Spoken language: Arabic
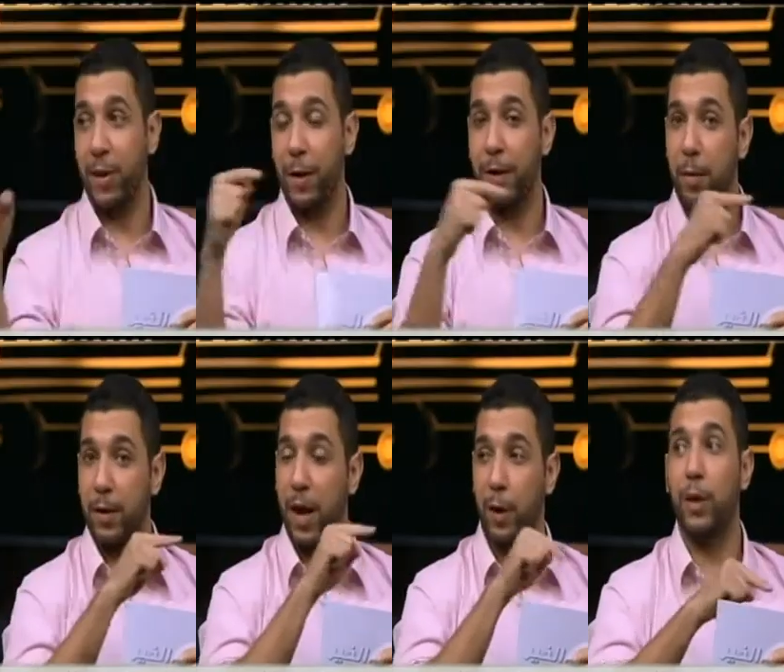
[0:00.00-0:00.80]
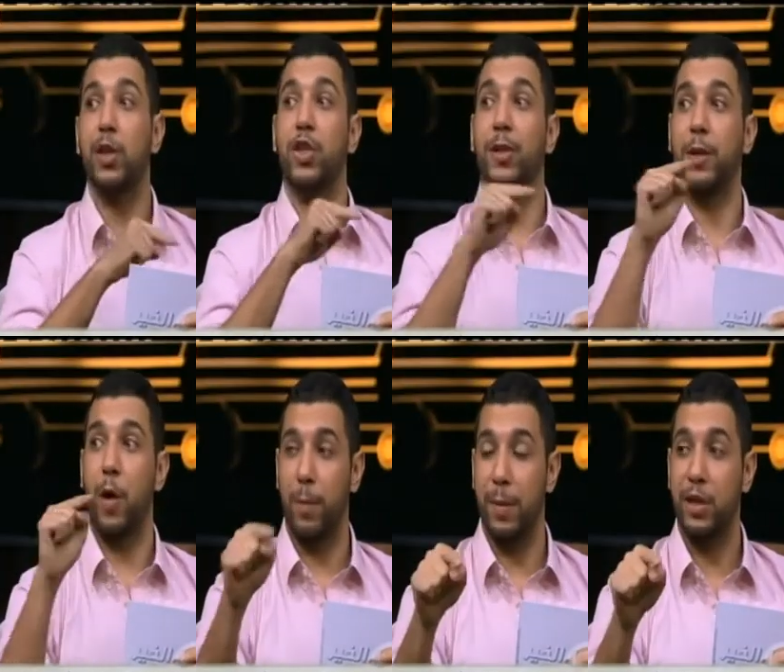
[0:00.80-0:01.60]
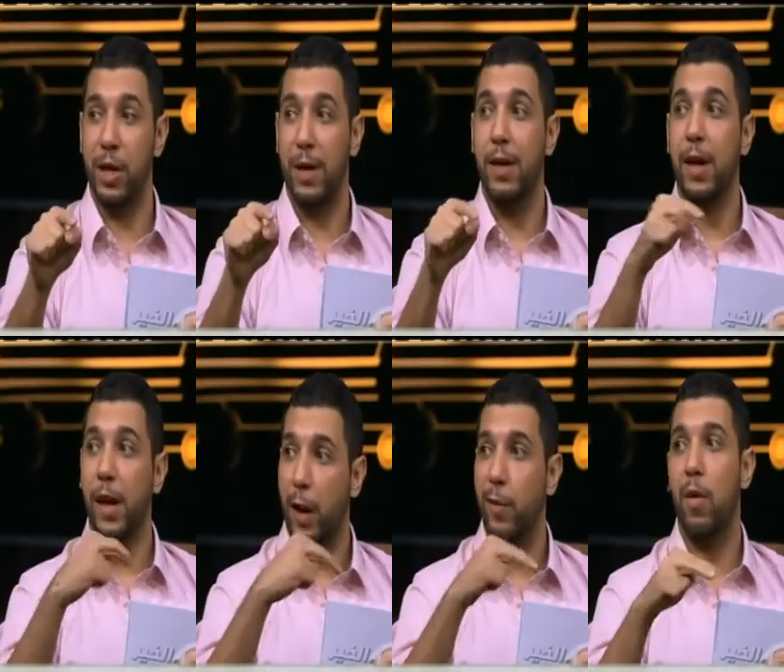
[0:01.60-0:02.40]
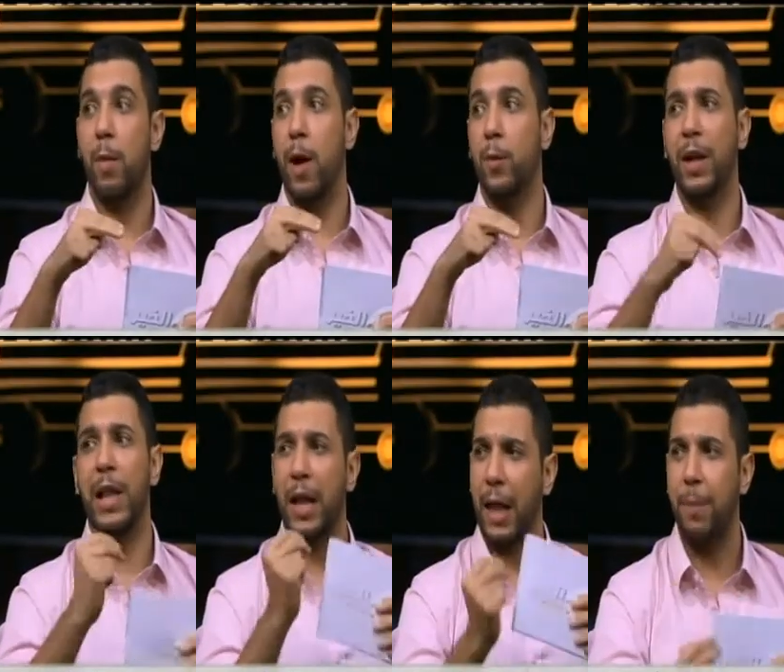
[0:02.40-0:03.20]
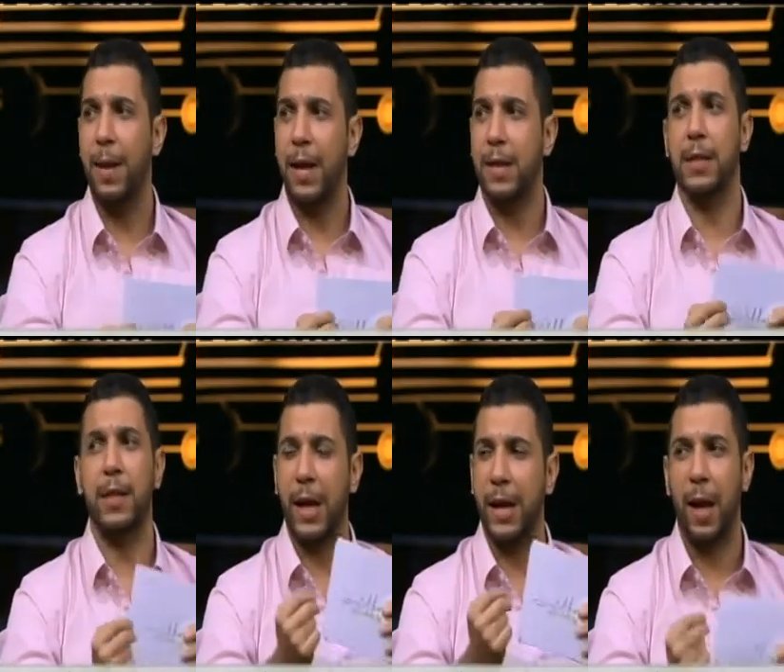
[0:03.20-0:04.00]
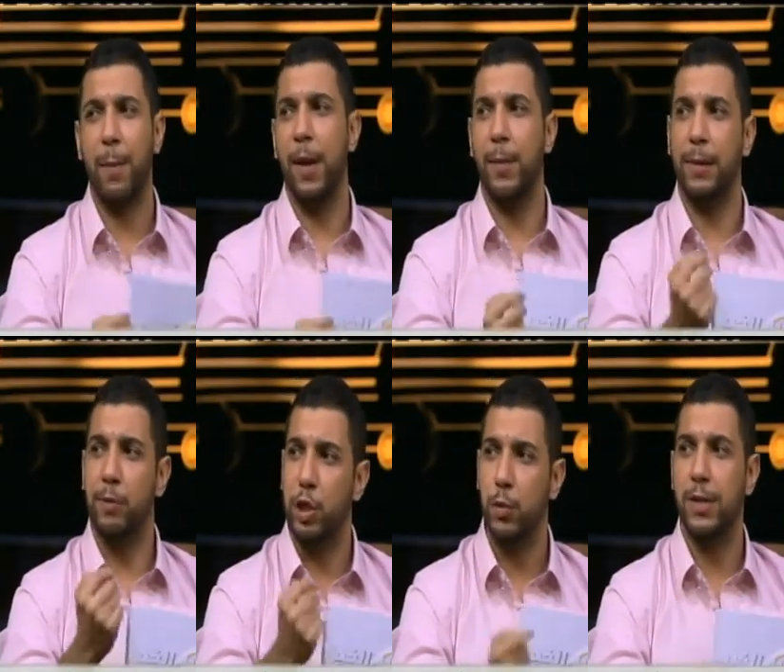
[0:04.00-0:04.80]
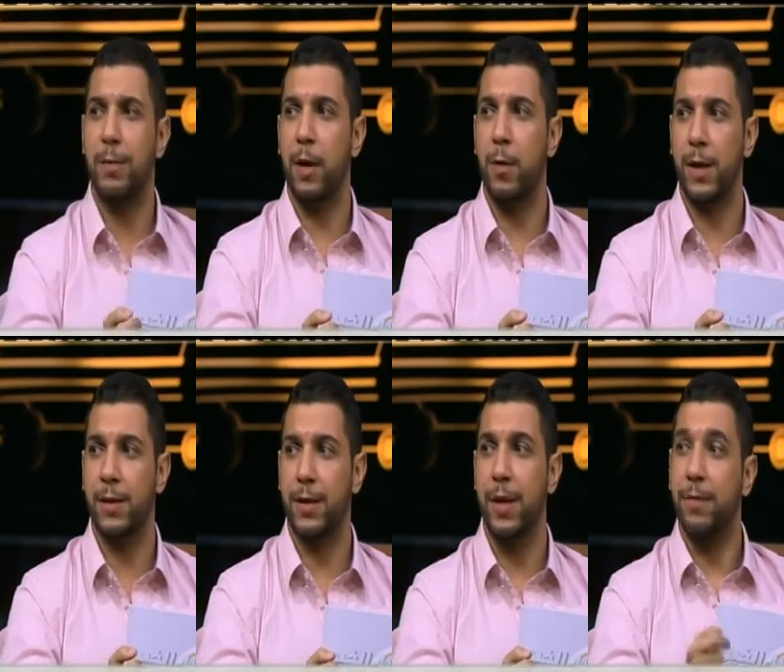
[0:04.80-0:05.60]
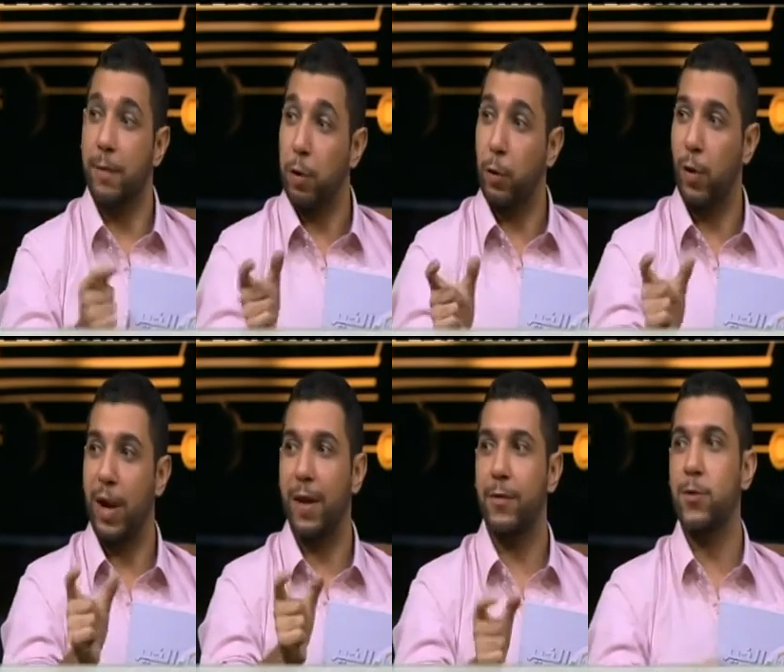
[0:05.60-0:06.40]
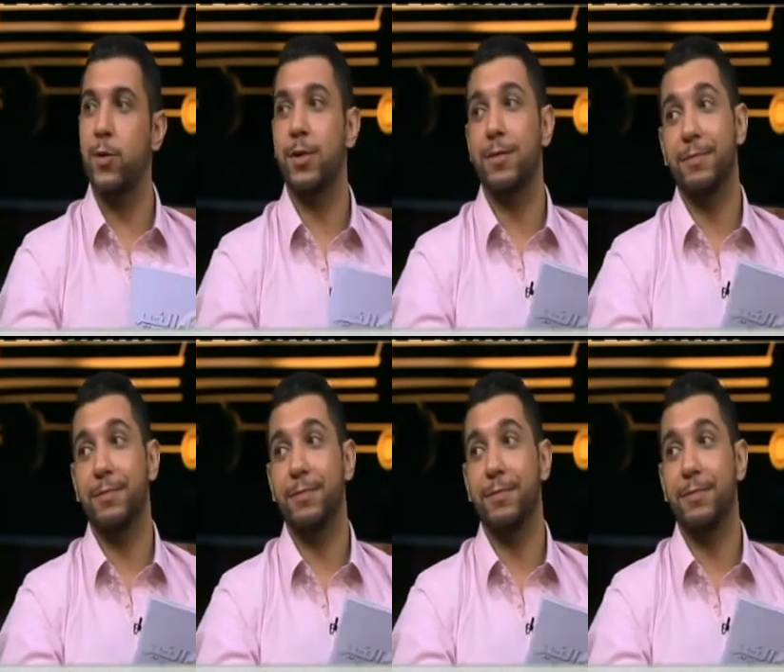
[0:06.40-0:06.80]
وقت مامتها كانت واخده شنطتها وماشيه اتكلموا مع بعض وقالت لها انا تعبانه صدقيني انا تعبانه ما تمشيش وتسيبيني لوحدي فممكن تكون قالتها في النص